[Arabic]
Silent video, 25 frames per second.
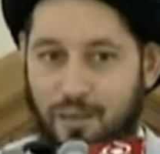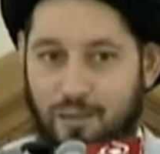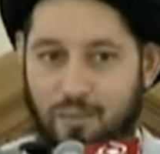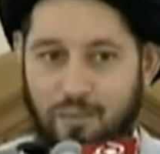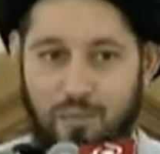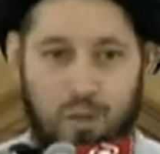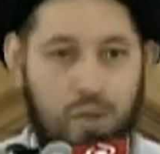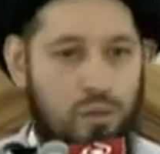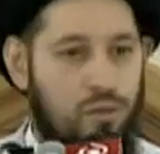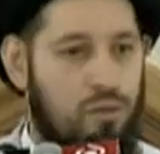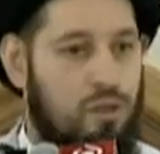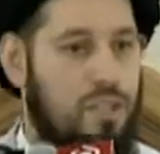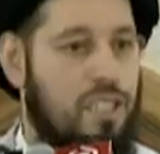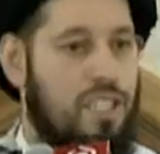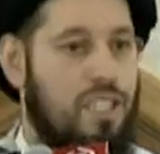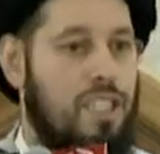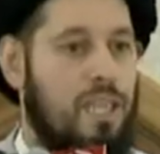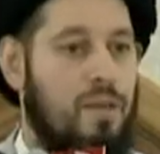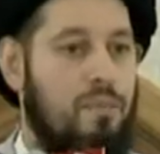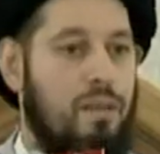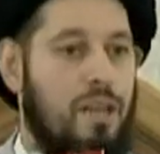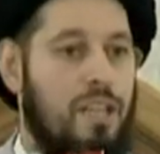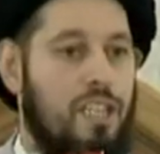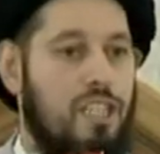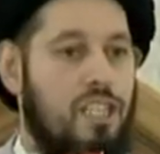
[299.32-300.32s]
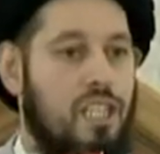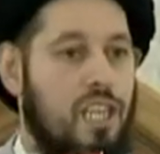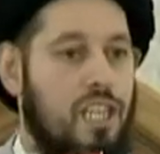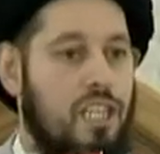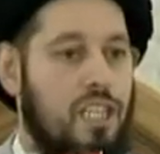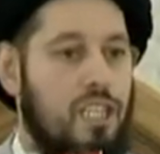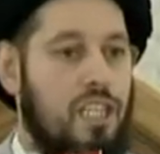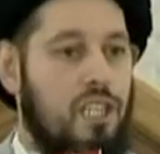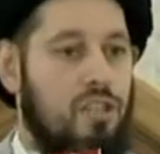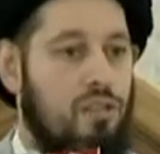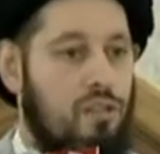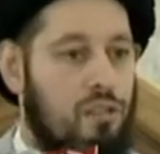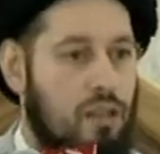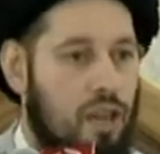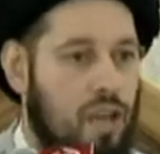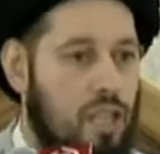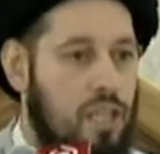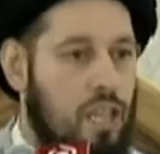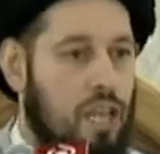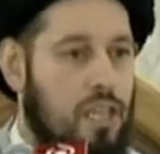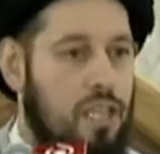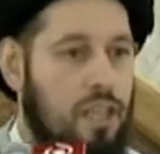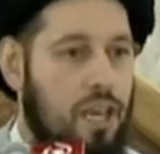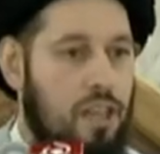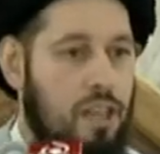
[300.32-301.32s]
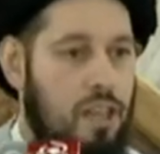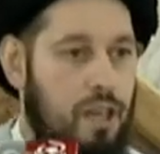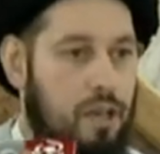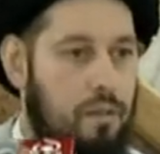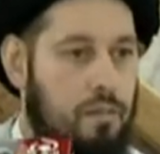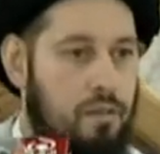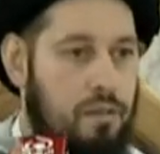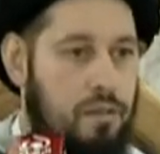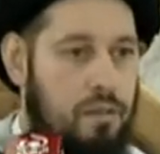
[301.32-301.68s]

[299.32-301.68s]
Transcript: بدون استعمال التقية دين الله كان يذهب